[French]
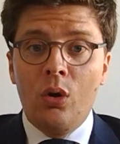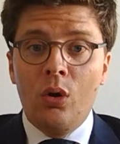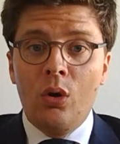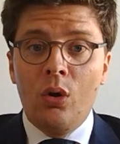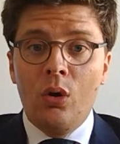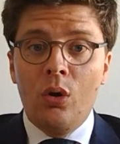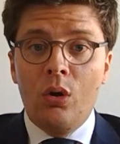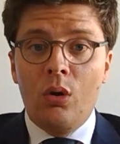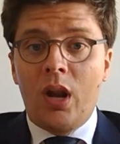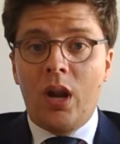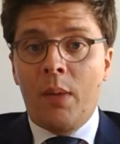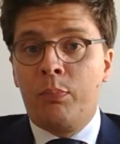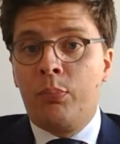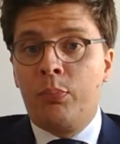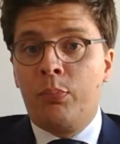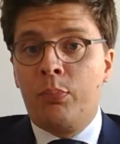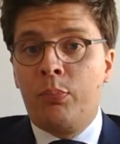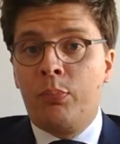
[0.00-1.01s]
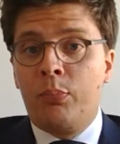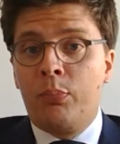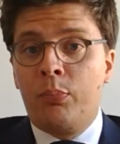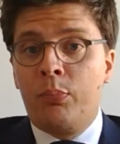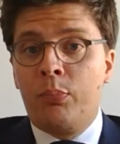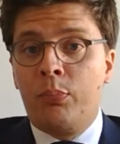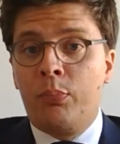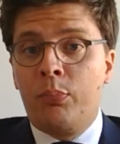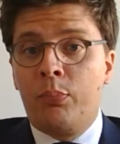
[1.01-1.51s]
Euh, la
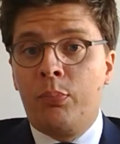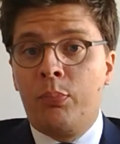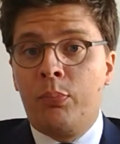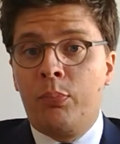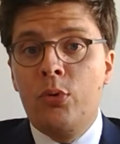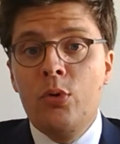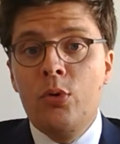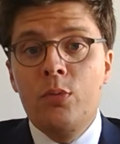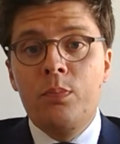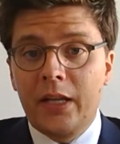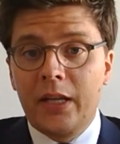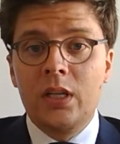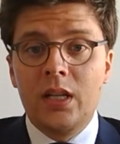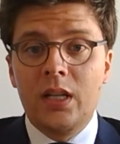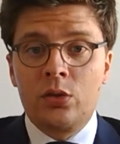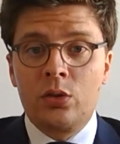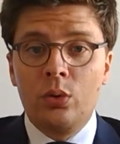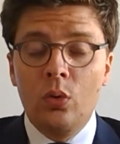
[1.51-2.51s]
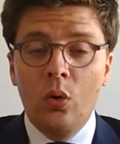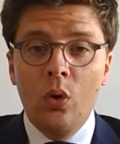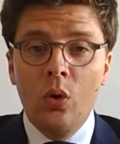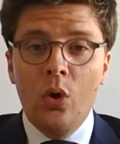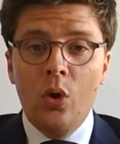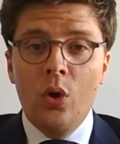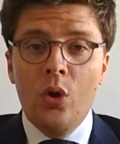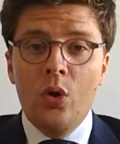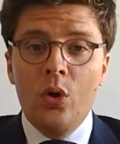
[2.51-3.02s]
plupart
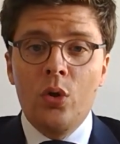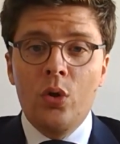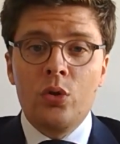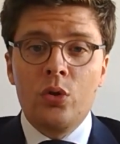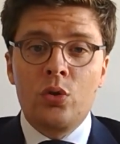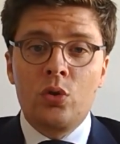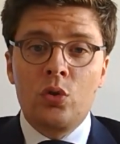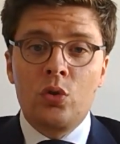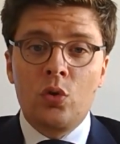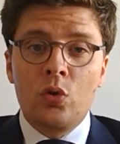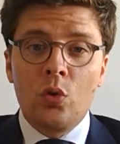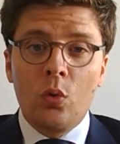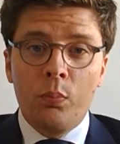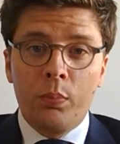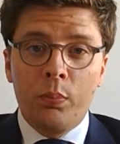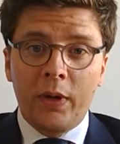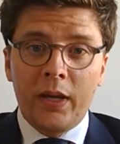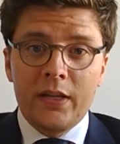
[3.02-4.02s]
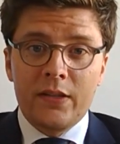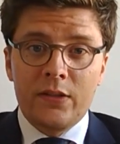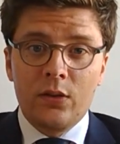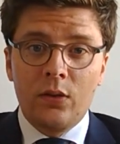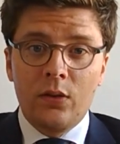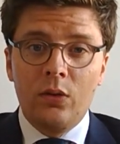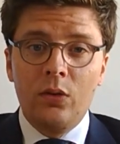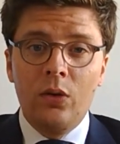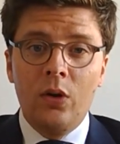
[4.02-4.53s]
d'ailleurs des courtiers nationaux sont
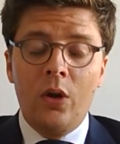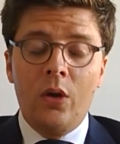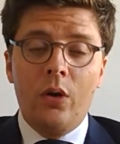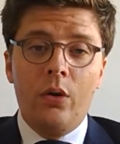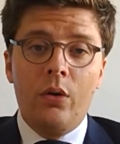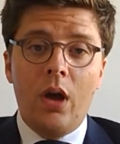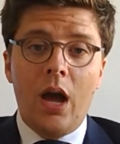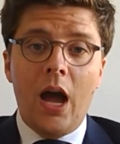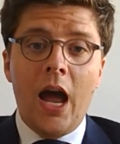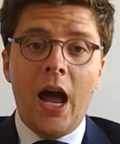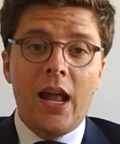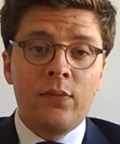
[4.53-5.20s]
présents euh,